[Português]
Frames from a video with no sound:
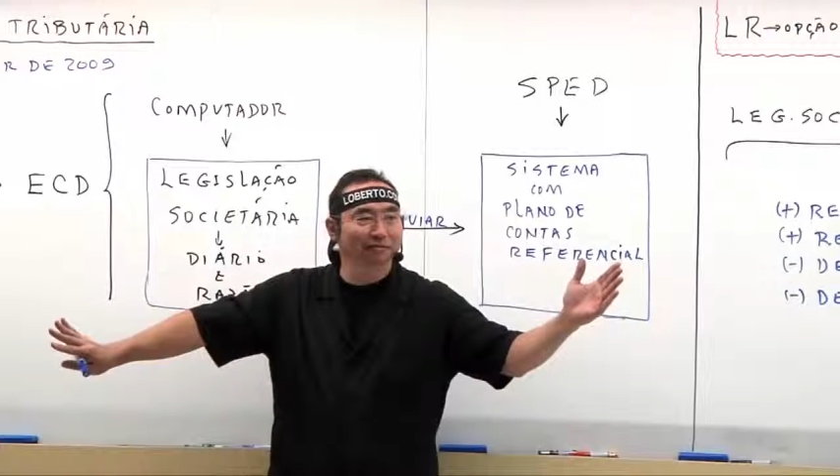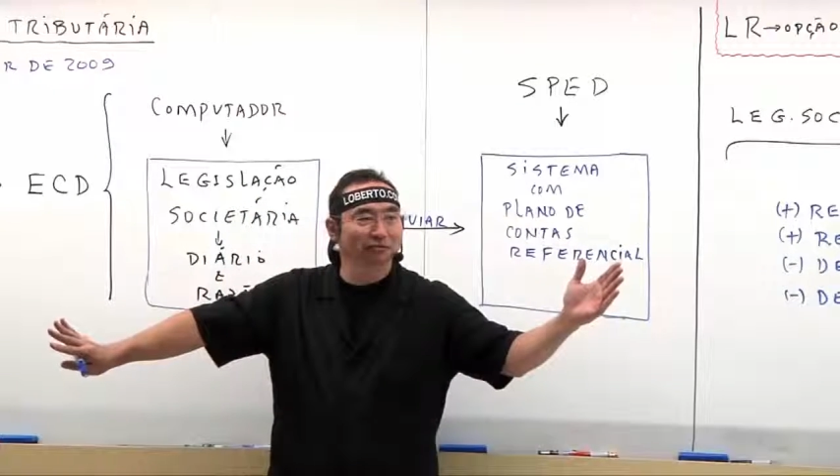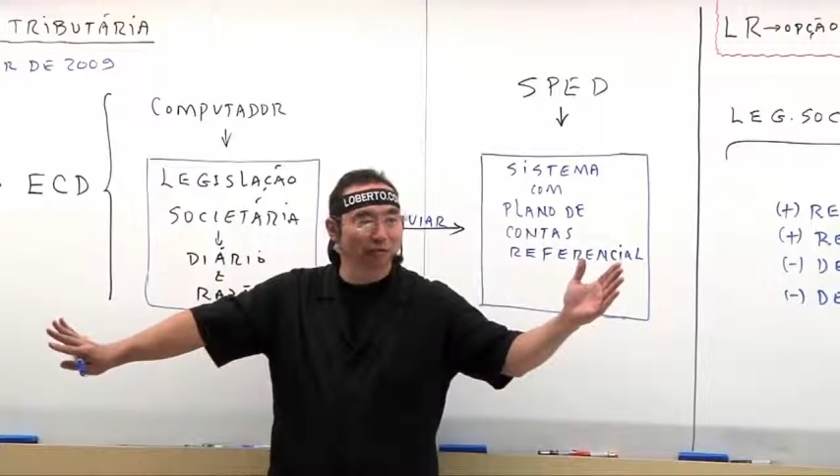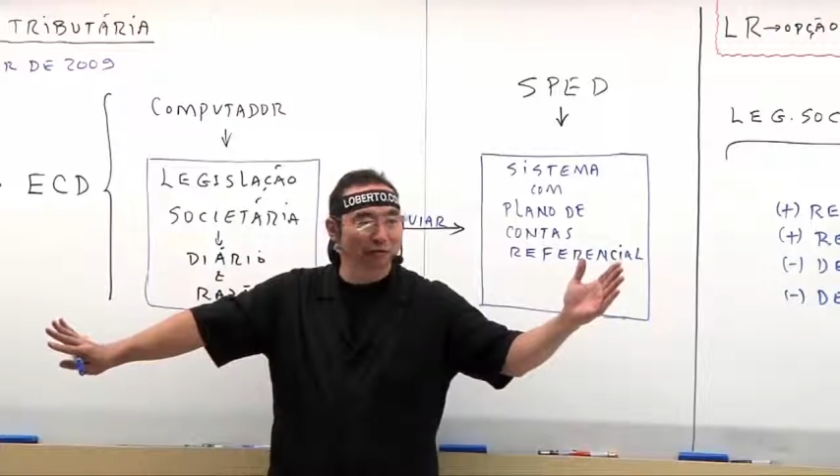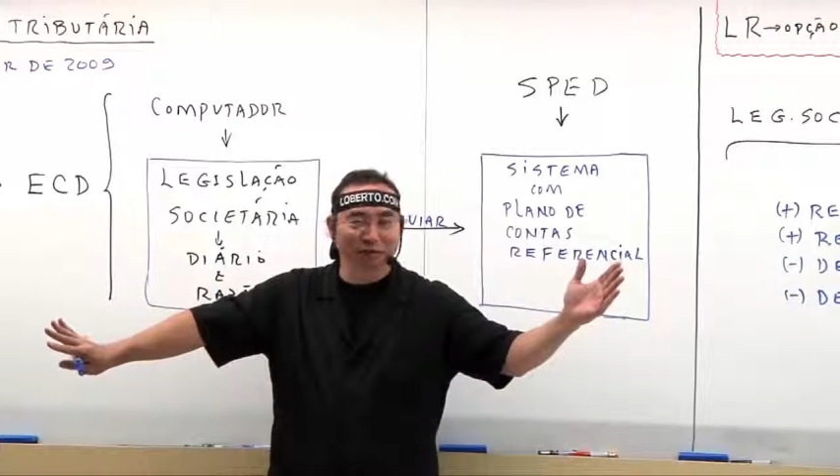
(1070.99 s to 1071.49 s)

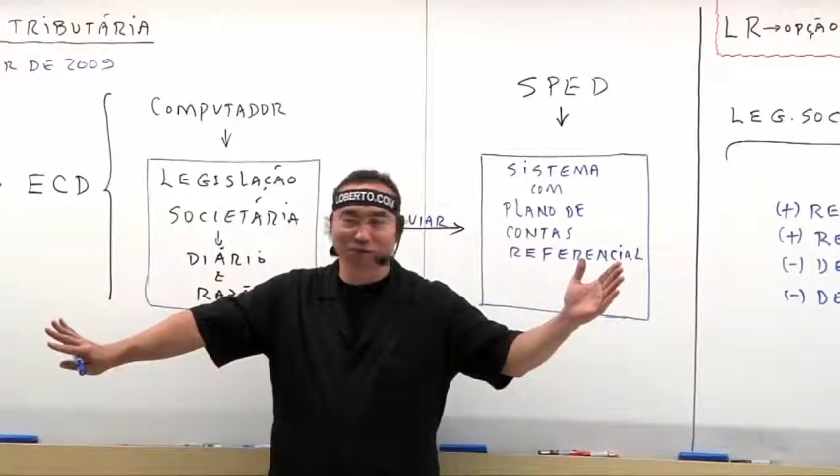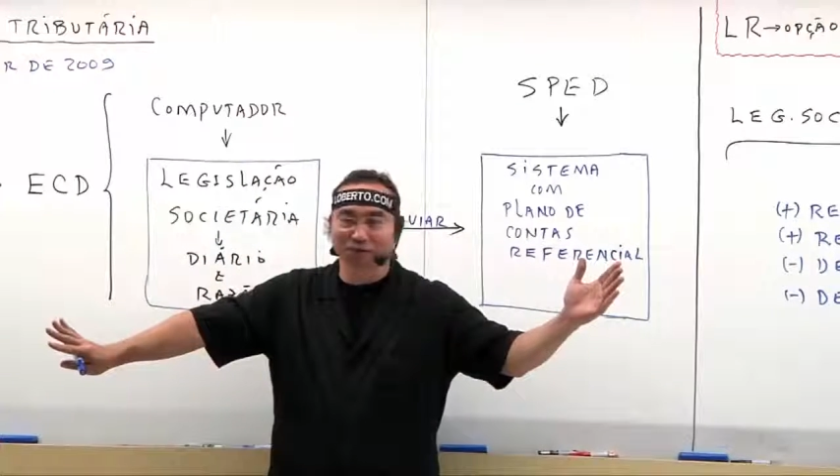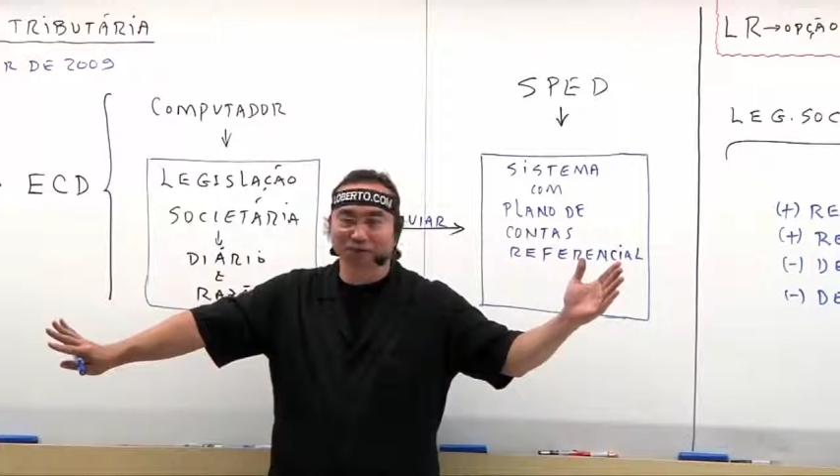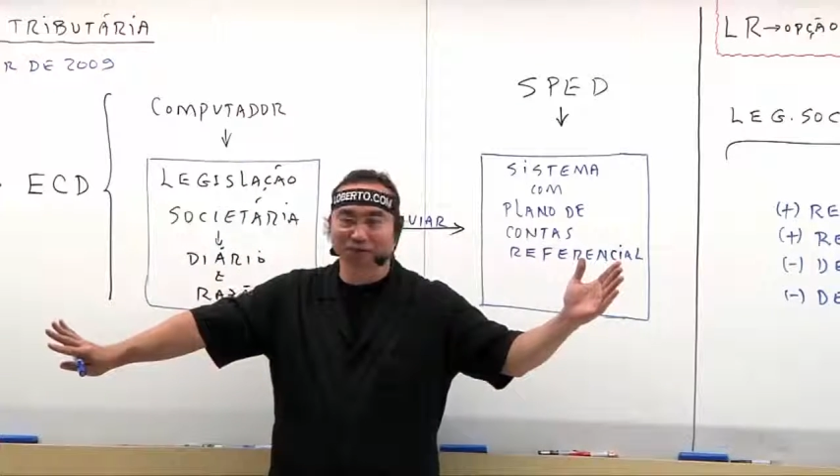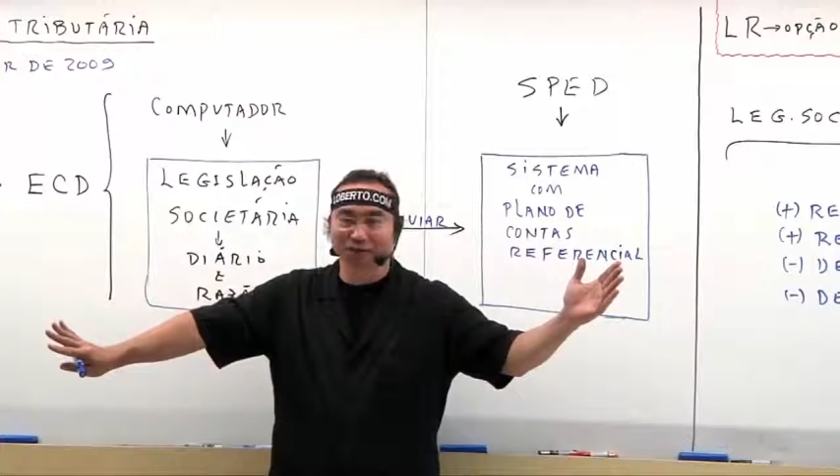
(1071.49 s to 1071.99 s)
tudo isto.
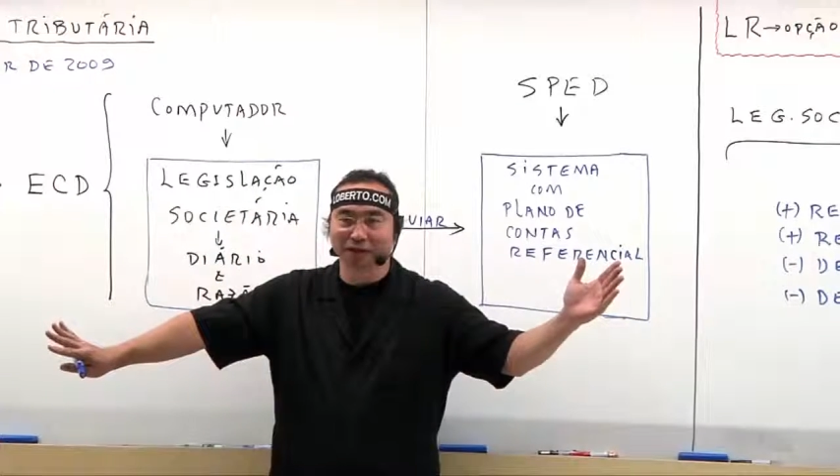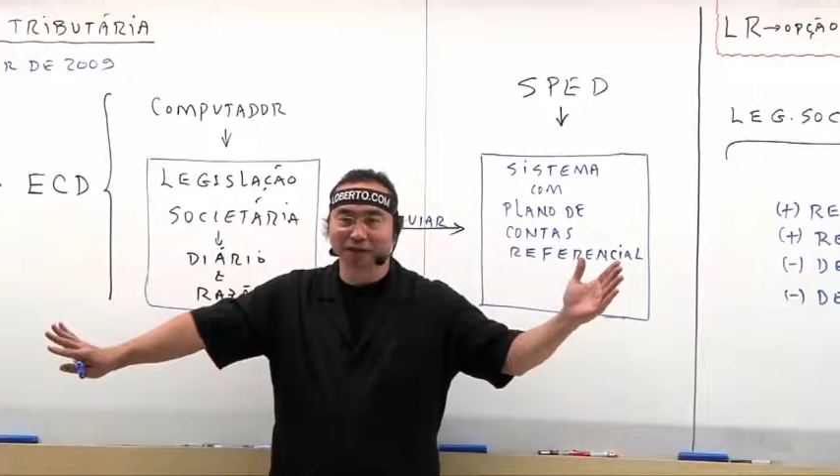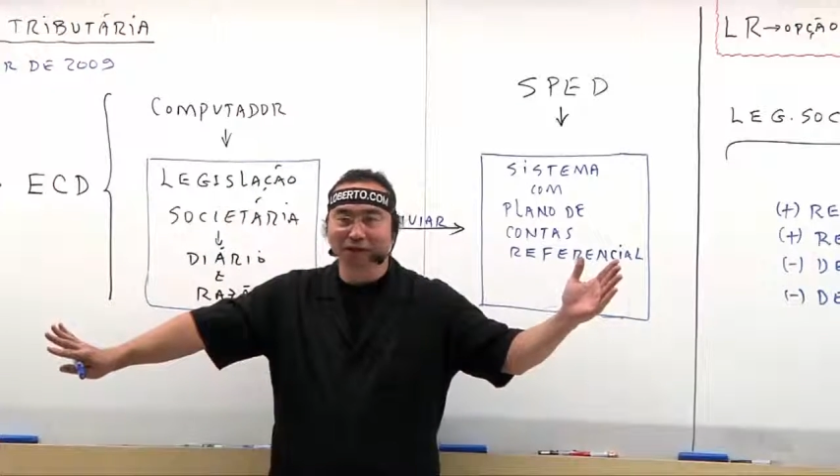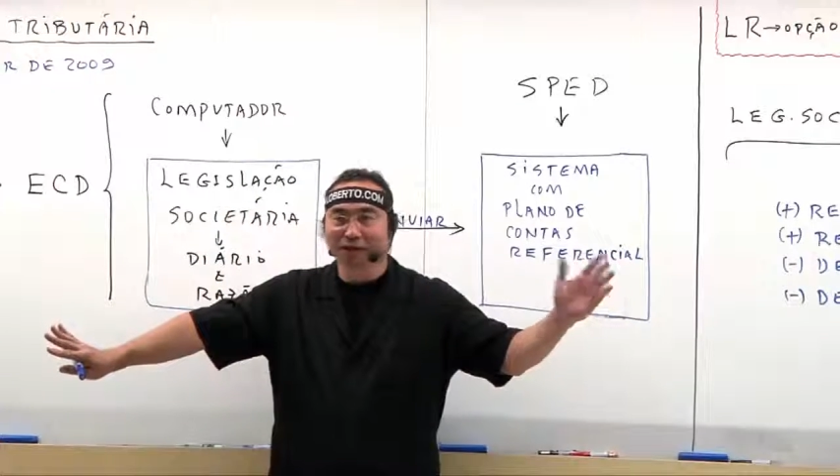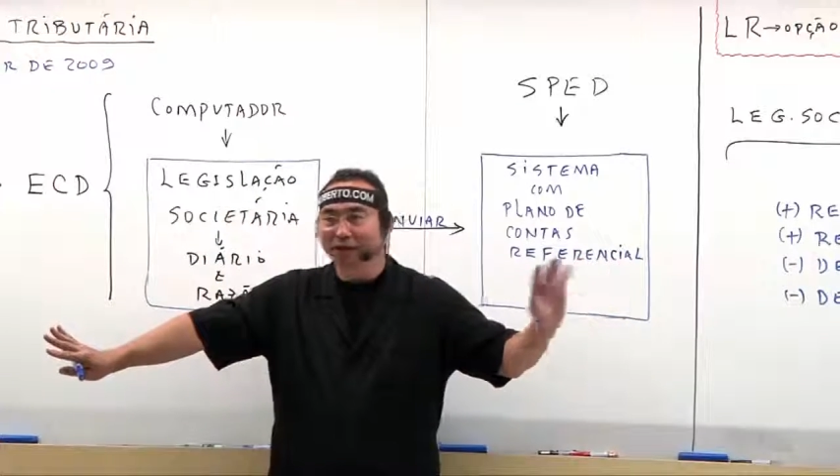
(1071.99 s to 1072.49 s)

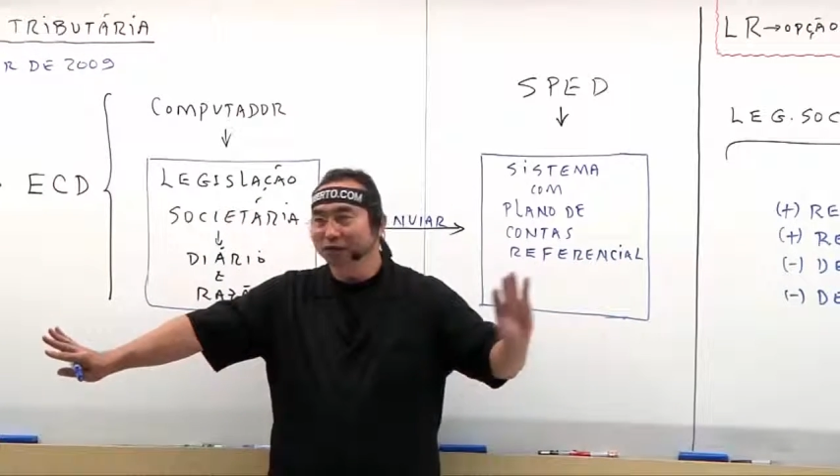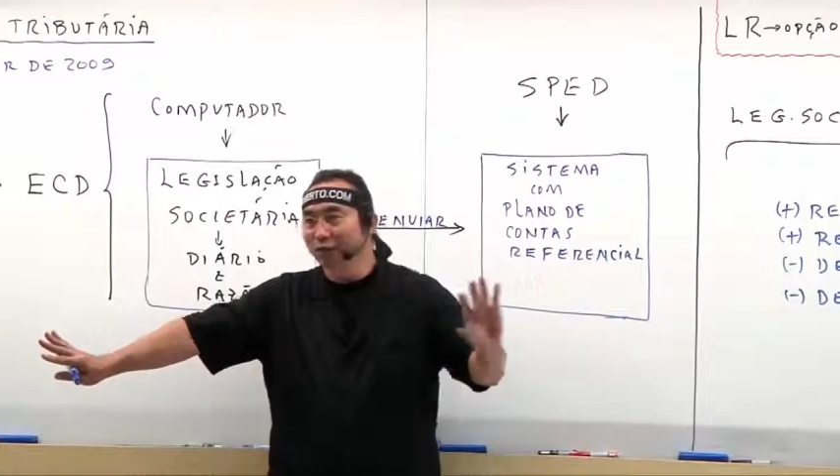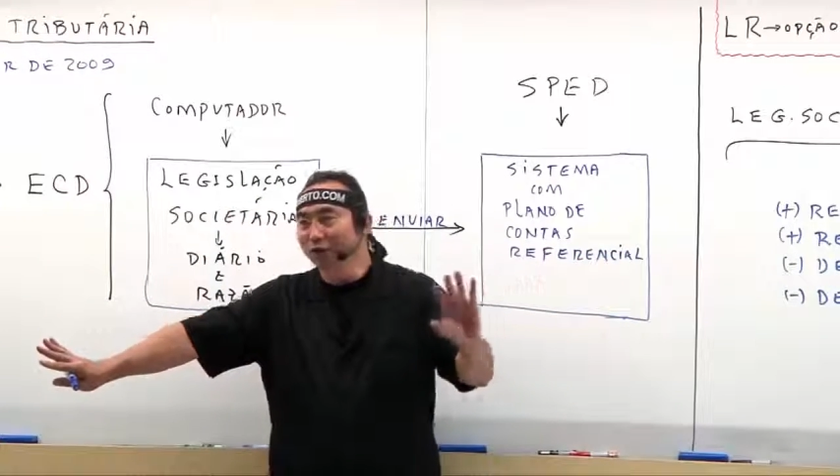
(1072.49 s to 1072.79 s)
Do